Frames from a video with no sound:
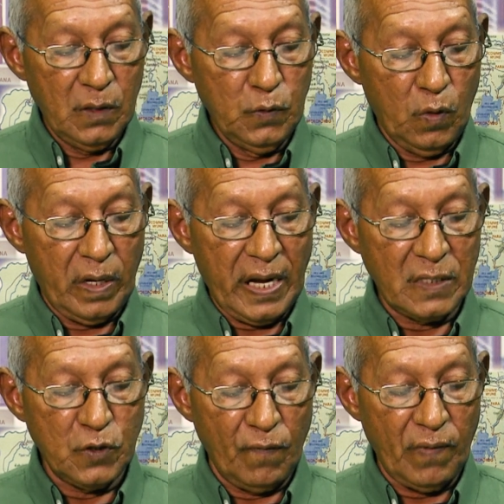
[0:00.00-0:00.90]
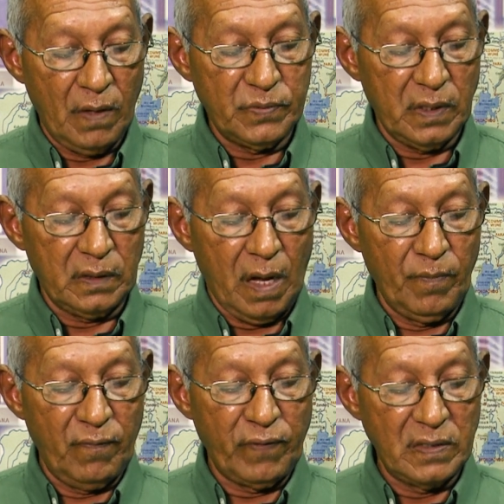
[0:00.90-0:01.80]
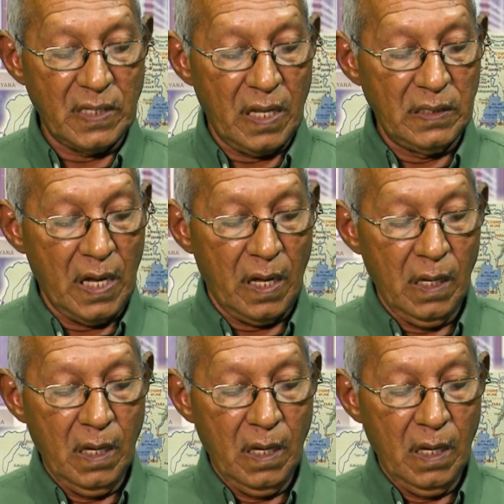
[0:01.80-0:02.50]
जो खरेक्स ऑफ आम्स्टरडाम में फैसला लिया